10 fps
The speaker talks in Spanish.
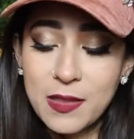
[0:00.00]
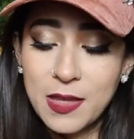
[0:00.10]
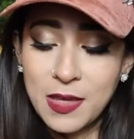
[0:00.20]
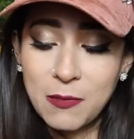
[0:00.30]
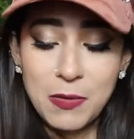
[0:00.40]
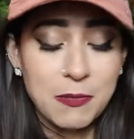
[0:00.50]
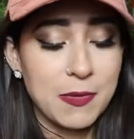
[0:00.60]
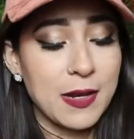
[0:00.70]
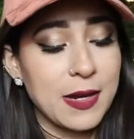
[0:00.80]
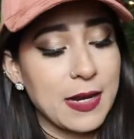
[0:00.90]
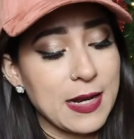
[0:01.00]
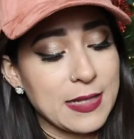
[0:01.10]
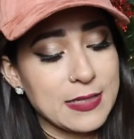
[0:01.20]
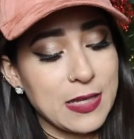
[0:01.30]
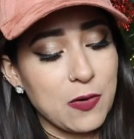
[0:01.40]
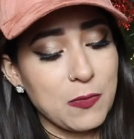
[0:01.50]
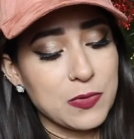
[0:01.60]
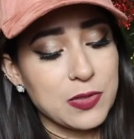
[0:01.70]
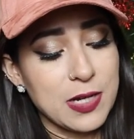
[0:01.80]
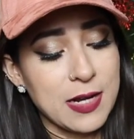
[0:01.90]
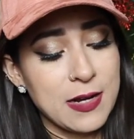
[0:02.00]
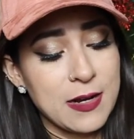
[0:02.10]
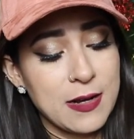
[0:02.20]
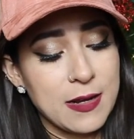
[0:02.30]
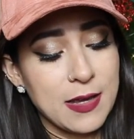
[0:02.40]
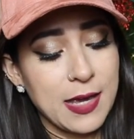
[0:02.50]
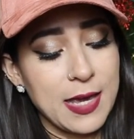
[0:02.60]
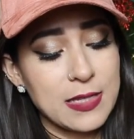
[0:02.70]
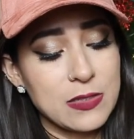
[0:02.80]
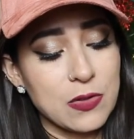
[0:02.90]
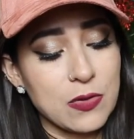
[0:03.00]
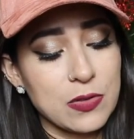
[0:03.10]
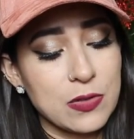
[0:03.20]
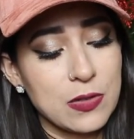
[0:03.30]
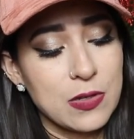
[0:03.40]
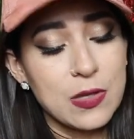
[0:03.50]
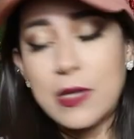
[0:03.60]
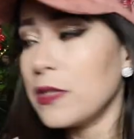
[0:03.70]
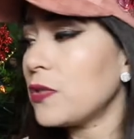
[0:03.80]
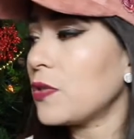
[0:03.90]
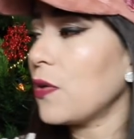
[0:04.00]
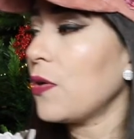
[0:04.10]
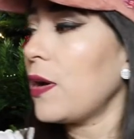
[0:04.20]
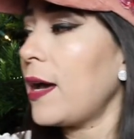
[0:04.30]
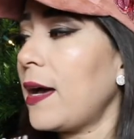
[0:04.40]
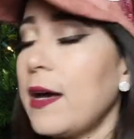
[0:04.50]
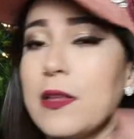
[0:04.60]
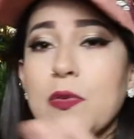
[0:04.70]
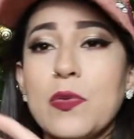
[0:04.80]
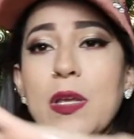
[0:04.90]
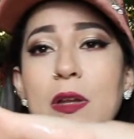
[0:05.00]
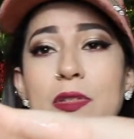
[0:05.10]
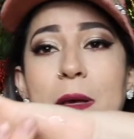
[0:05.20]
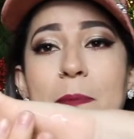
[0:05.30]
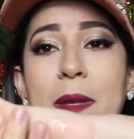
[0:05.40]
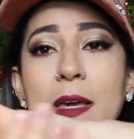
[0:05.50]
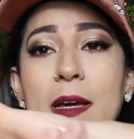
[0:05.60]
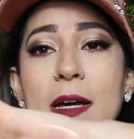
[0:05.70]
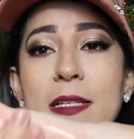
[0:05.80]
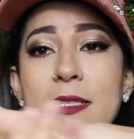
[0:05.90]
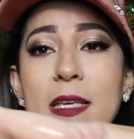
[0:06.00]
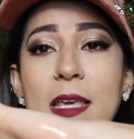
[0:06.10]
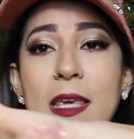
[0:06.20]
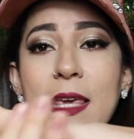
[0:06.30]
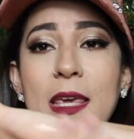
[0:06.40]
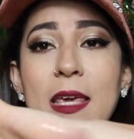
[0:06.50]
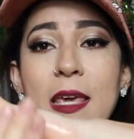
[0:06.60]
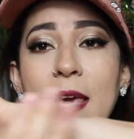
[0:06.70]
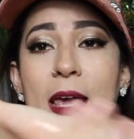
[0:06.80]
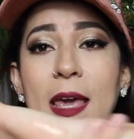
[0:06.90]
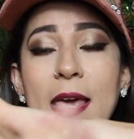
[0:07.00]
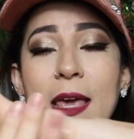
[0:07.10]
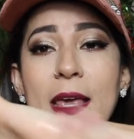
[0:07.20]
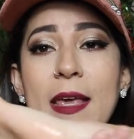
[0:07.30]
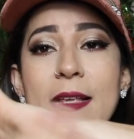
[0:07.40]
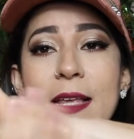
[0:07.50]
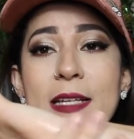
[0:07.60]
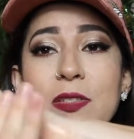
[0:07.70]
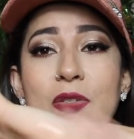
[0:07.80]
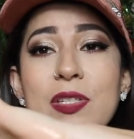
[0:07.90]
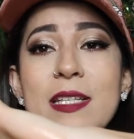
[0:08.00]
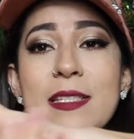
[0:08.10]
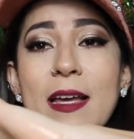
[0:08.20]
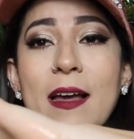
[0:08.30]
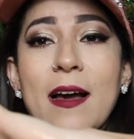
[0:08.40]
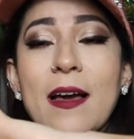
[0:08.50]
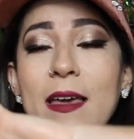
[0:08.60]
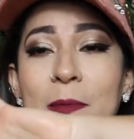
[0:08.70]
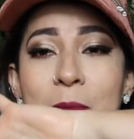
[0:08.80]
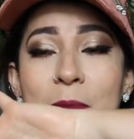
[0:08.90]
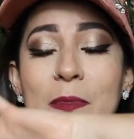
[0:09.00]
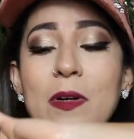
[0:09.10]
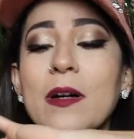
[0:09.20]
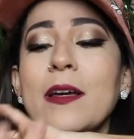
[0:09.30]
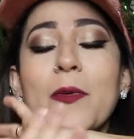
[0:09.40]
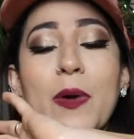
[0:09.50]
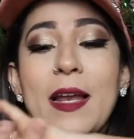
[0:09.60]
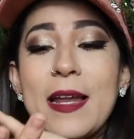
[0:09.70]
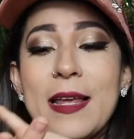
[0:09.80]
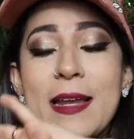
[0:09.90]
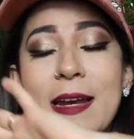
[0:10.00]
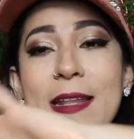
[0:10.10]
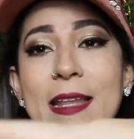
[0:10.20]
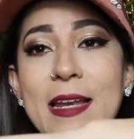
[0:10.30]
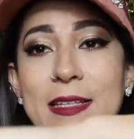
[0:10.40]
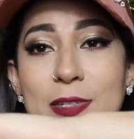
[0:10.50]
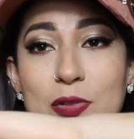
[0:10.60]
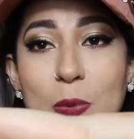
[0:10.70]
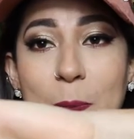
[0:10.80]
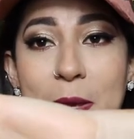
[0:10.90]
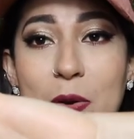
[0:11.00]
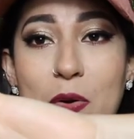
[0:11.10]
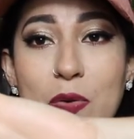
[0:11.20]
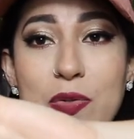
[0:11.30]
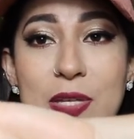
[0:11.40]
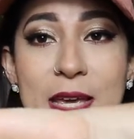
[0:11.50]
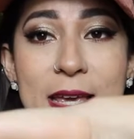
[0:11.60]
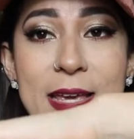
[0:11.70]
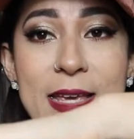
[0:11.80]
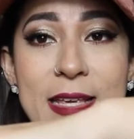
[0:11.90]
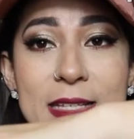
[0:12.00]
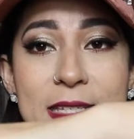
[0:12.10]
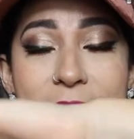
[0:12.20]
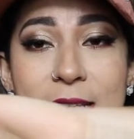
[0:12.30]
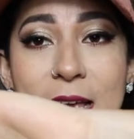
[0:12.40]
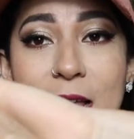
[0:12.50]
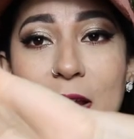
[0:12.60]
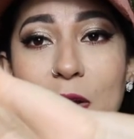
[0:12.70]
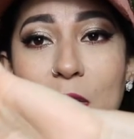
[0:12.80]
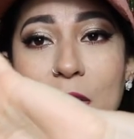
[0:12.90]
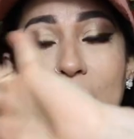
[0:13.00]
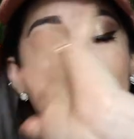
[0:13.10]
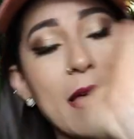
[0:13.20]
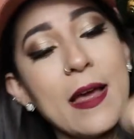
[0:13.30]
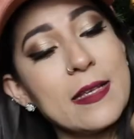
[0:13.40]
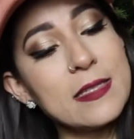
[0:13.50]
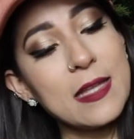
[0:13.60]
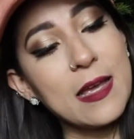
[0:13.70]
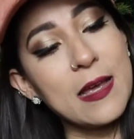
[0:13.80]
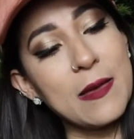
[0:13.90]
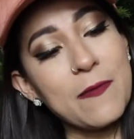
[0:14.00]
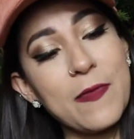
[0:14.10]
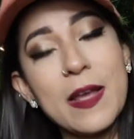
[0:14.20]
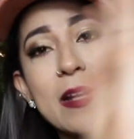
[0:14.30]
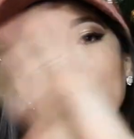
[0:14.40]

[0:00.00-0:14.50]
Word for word: Déjenme ver, les quiero mostrar. Estos son, ah, tú te los aplicas y eh, esto se seca. Ay, huele delicioso, pero no sé si es que logran este ver.